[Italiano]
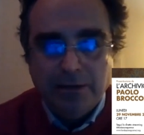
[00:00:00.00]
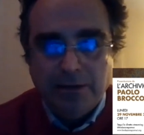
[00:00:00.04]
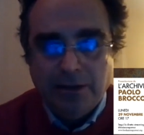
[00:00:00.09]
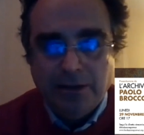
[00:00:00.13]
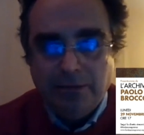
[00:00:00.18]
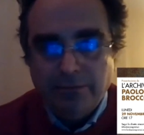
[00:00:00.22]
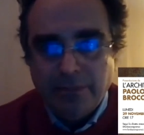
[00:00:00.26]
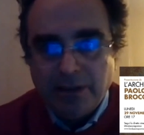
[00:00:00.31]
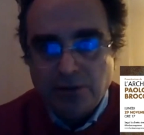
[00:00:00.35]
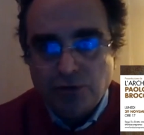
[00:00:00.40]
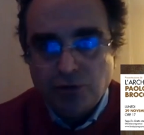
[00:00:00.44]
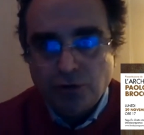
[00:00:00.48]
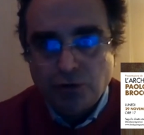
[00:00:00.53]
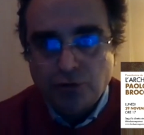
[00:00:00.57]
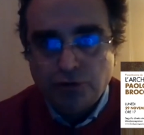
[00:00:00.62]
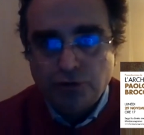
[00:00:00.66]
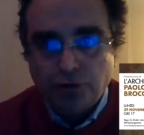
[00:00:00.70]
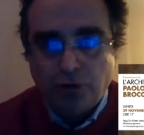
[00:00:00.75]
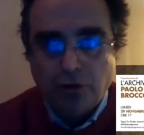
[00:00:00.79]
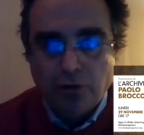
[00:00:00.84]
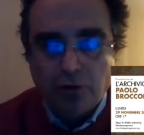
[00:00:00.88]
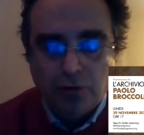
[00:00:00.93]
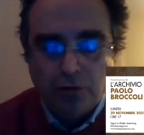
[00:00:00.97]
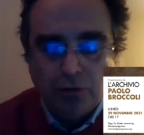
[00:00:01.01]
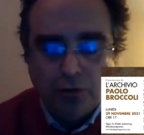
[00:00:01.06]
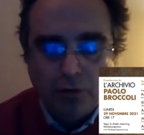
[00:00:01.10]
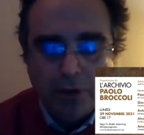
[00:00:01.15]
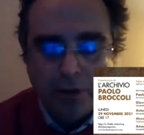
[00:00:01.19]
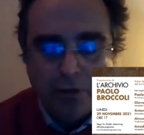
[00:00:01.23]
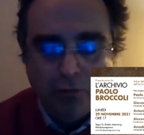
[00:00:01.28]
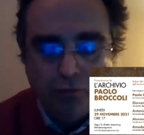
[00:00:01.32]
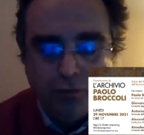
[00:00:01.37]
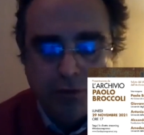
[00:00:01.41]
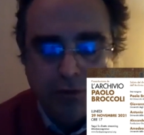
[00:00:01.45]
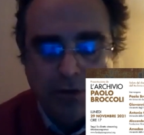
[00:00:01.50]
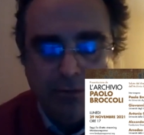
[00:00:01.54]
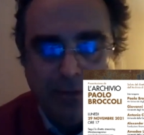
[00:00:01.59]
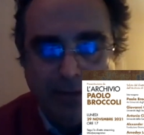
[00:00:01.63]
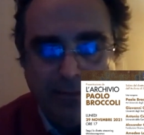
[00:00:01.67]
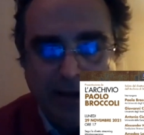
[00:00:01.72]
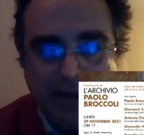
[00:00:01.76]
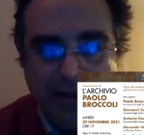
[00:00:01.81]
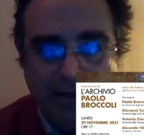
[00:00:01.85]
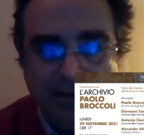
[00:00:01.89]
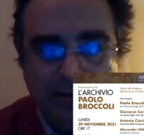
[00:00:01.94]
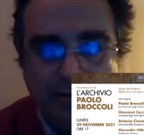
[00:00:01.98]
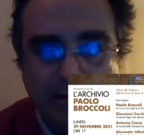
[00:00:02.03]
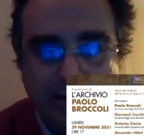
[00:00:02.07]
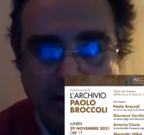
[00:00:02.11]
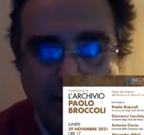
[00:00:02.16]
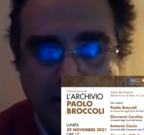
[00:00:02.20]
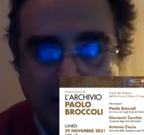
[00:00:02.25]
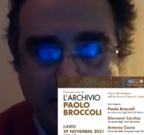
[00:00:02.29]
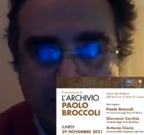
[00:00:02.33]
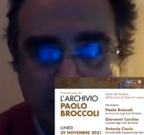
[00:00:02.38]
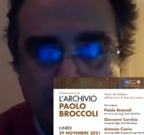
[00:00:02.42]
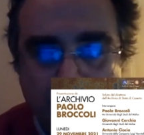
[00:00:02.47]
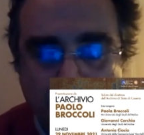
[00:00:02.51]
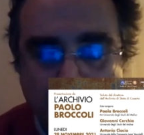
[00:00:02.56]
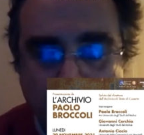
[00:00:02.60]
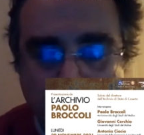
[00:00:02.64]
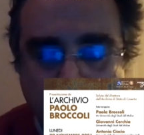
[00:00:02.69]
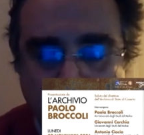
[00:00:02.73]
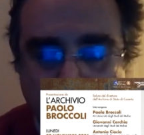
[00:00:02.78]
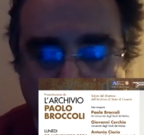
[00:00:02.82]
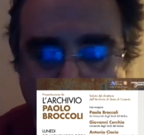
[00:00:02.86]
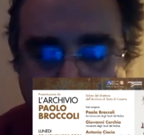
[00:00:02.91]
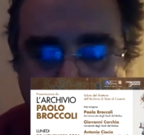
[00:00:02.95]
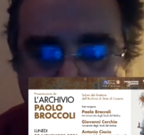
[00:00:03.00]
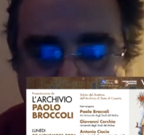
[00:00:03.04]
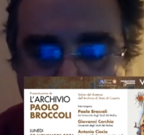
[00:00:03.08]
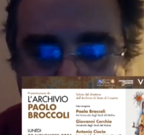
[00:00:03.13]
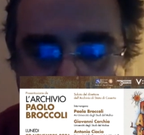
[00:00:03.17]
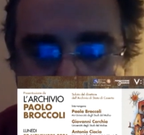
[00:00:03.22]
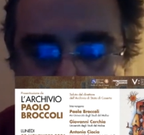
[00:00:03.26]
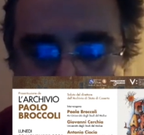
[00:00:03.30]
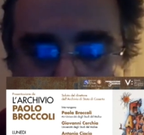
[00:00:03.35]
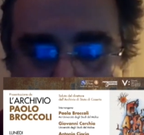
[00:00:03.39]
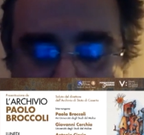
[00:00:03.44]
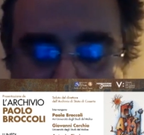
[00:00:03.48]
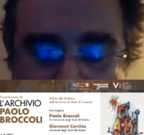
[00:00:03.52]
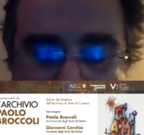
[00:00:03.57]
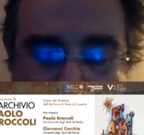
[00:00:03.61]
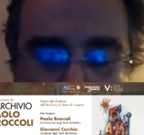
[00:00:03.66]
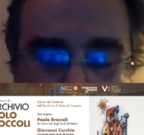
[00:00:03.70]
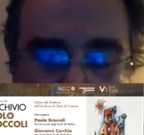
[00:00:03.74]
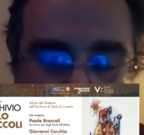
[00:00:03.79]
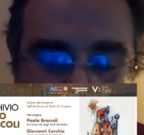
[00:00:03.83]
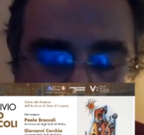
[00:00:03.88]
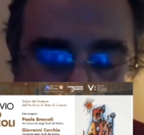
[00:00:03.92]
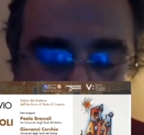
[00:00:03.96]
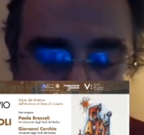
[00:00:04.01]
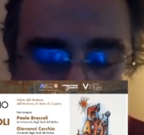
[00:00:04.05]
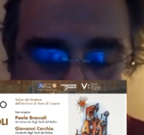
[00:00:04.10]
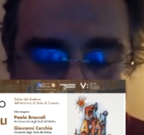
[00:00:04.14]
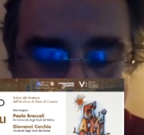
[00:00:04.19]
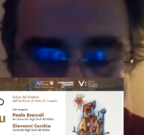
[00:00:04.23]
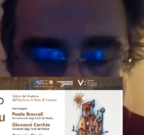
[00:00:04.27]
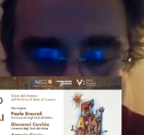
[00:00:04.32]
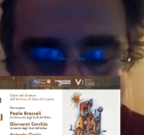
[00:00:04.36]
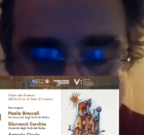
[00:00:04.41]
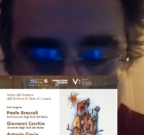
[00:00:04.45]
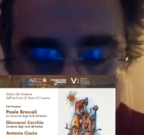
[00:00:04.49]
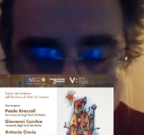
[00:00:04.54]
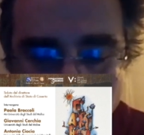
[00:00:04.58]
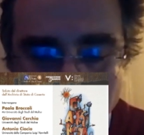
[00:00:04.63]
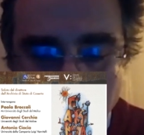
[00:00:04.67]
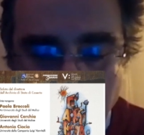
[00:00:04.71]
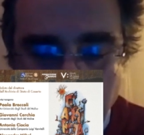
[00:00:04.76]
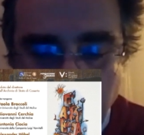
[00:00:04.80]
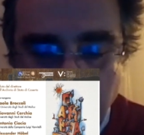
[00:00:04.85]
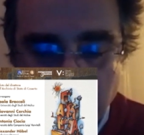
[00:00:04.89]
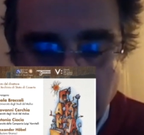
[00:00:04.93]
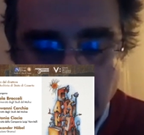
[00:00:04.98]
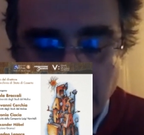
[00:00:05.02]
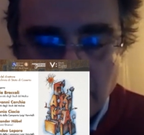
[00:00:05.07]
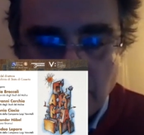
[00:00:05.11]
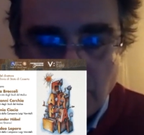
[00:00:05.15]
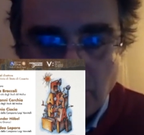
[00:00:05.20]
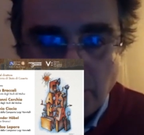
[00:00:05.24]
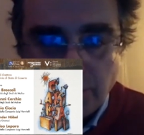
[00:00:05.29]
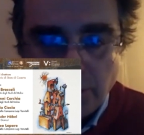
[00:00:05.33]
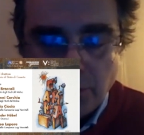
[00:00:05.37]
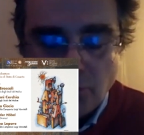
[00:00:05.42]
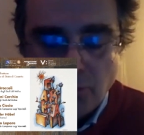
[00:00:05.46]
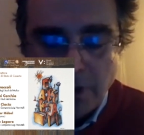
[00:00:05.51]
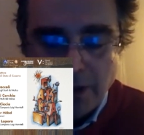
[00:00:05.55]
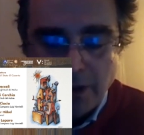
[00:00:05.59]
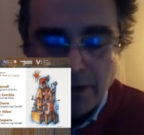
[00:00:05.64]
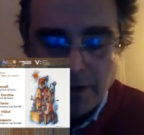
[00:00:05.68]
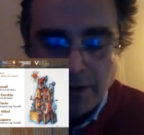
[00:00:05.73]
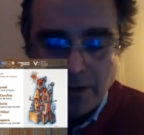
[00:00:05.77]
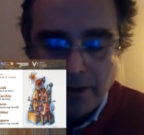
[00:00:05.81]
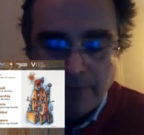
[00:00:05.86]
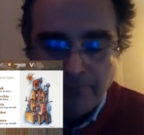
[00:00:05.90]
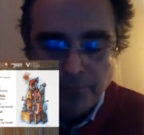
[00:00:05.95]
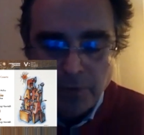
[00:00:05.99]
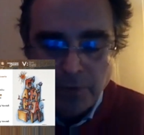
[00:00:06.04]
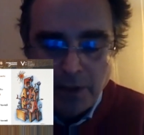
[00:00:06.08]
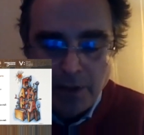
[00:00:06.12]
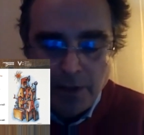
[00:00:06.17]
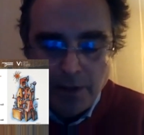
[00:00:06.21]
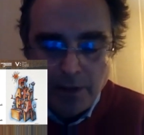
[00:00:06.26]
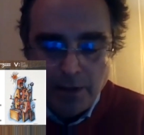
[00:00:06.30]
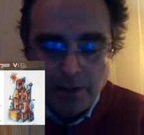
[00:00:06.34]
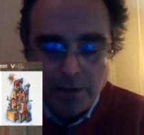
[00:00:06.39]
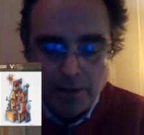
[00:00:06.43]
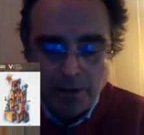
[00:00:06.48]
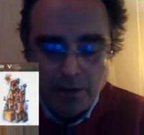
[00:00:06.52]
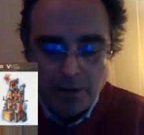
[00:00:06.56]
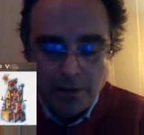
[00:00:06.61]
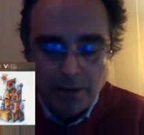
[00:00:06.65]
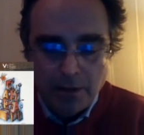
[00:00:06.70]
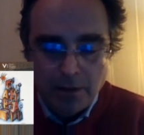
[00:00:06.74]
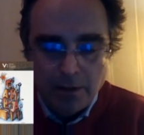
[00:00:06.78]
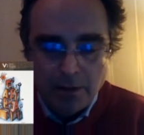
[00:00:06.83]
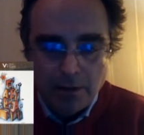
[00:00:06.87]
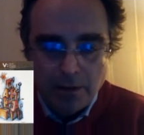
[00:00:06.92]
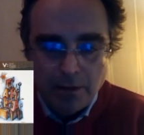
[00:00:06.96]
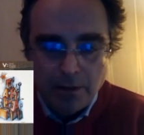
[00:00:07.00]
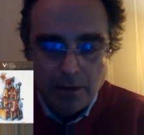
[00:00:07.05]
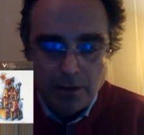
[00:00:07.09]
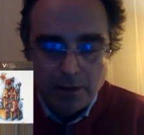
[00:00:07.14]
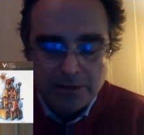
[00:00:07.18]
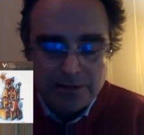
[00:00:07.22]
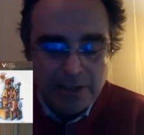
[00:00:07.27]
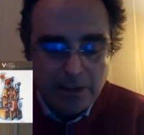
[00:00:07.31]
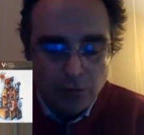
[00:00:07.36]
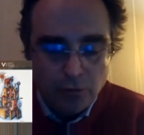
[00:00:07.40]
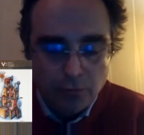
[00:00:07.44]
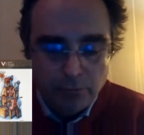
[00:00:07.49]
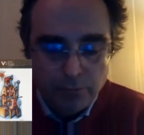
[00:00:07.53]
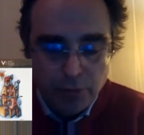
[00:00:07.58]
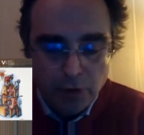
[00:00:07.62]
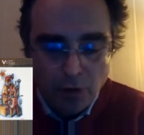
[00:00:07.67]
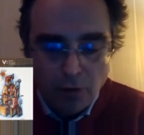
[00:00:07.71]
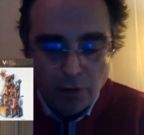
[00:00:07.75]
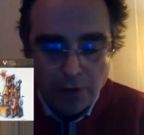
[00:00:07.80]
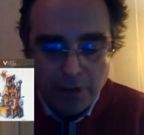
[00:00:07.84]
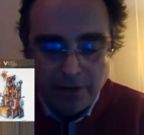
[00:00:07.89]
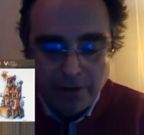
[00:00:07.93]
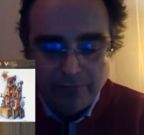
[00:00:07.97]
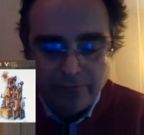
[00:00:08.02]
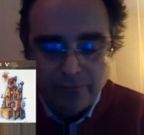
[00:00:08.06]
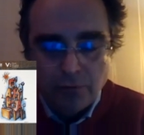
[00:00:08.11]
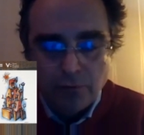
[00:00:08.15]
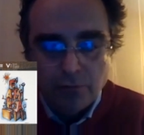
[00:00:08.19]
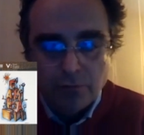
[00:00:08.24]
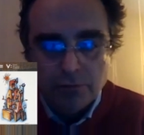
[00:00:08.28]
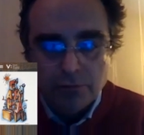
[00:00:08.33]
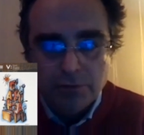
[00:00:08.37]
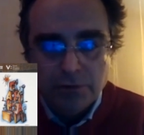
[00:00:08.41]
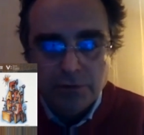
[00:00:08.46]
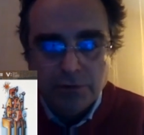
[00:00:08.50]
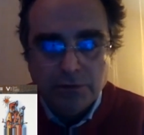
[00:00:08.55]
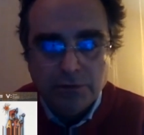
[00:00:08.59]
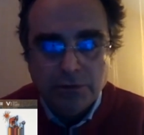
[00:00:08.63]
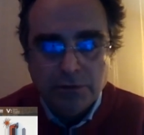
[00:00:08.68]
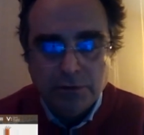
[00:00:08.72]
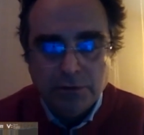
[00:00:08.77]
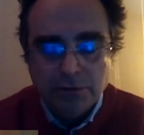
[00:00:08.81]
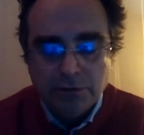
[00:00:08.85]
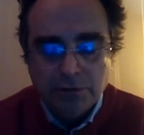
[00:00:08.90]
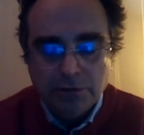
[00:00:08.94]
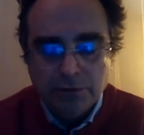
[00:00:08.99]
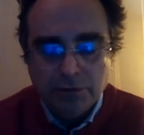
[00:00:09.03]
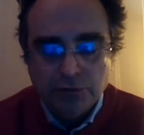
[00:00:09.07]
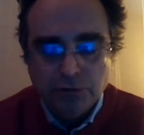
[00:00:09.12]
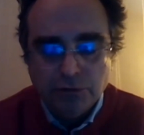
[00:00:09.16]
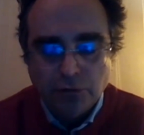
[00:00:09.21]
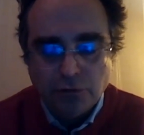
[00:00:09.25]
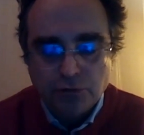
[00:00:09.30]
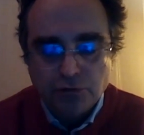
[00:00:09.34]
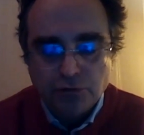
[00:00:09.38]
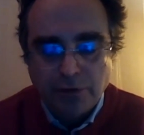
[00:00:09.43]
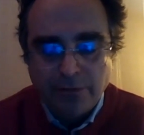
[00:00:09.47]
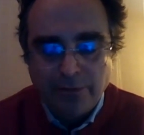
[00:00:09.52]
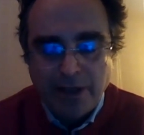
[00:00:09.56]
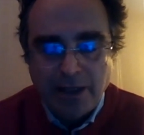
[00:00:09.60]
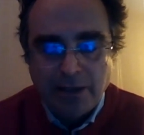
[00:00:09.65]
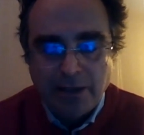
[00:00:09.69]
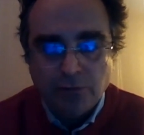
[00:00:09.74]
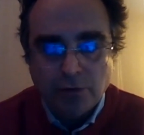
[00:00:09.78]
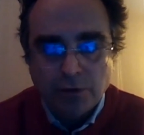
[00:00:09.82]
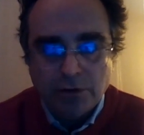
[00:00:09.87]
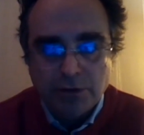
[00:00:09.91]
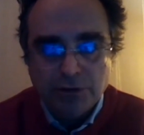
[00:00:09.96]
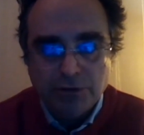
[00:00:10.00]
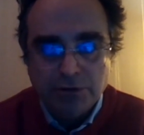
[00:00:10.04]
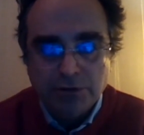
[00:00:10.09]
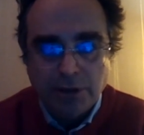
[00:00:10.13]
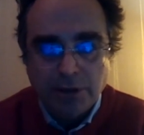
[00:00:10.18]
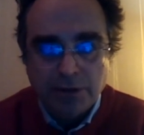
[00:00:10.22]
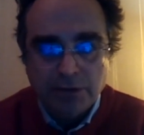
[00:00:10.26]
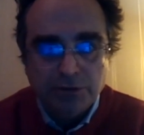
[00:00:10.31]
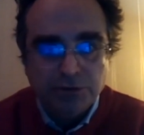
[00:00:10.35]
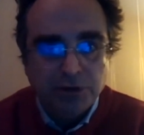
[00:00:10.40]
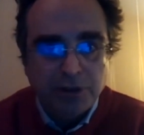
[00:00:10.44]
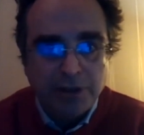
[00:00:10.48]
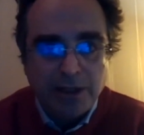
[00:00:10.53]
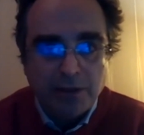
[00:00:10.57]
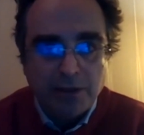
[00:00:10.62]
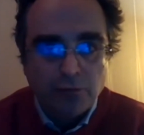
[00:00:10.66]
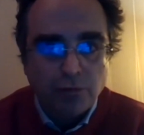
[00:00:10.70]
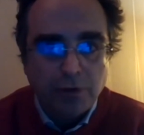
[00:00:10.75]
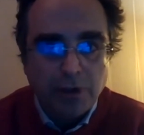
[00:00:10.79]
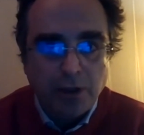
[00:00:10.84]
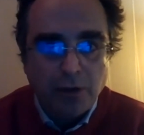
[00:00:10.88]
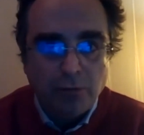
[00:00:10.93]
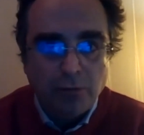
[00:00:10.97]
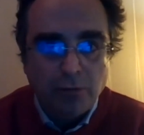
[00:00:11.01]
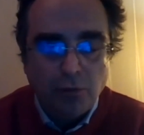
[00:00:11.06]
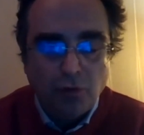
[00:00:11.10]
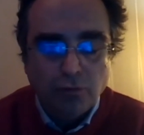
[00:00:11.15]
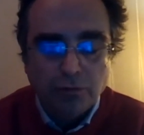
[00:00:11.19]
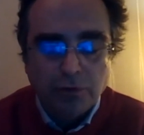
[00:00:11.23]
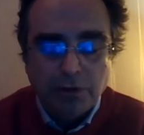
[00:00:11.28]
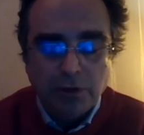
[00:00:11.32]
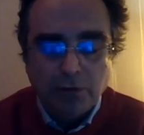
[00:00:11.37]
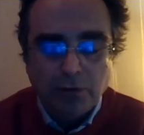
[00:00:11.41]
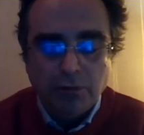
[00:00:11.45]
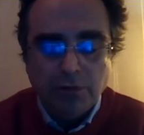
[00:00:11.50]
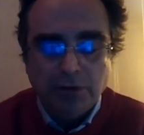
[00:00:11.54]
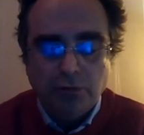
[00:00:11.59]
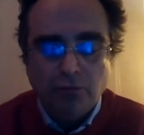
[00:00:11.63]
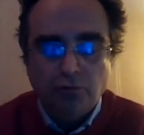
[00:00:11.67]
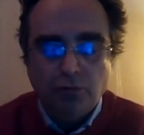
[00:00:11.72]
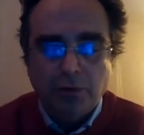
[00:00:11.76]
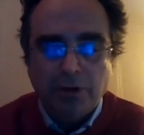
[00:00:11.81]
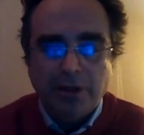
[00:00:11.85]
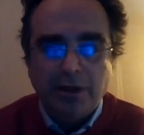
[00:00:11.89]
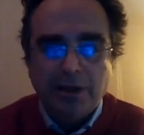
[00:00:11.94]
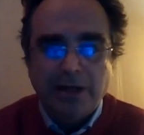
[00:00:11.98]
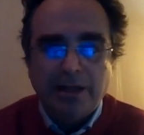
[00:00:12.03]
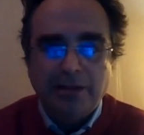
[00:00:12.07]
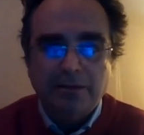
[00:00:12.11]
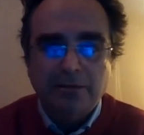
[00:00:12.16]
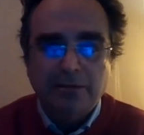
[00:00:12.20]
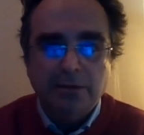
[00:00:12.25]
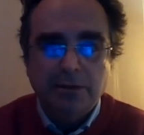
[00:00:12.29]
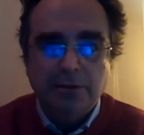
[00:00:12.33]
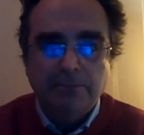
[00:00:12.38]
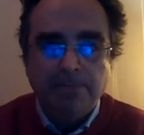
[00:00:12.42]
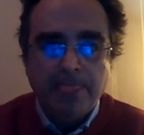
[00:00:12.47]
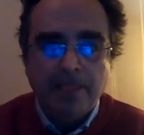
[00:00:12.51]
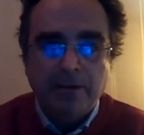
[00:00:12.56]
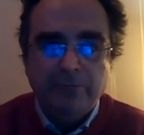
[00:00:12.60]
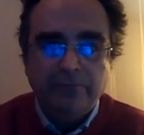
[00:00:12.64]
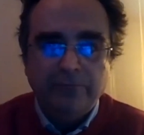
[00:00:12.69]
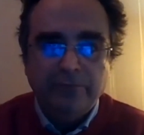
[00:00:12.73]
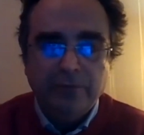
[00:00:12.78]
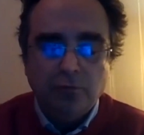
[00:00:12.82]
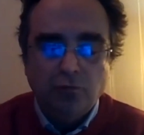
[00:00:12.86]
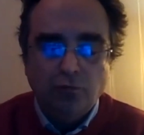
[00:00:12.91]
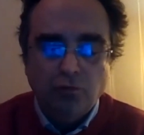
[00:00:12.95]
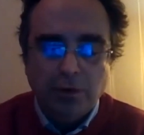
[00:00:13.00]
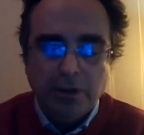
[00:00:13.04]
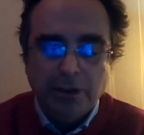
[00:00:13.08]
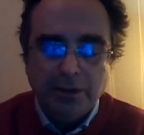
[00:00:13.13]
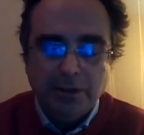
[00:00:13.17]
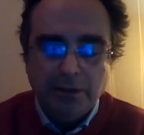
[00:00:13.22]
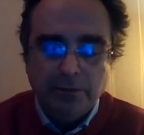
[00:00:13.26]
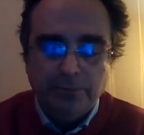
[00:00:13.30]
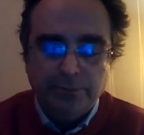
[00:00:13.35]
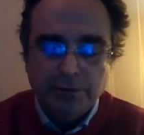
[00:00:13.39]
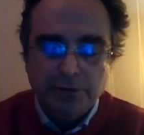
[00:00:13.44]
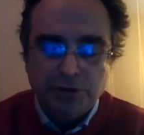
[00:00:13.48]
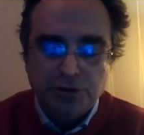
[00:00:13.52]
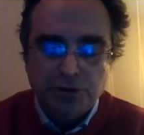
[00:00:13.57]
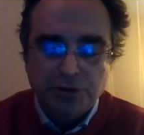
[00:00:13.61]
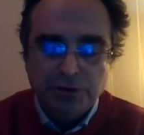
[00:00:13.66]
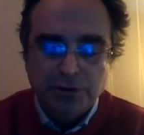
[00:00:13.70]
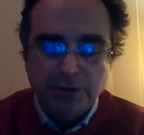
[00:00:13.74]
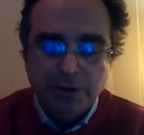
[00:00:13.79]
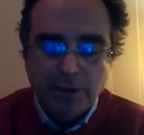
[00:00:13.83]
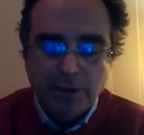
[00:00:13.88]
del Mezzogiorno e ultimamente sul periodo della guerra e del, e del dopoguerra eh, è stato biografo di, di Giorgio Amendo e di, di, Gerardo Chiaromonte, quindi due grandi figure del PC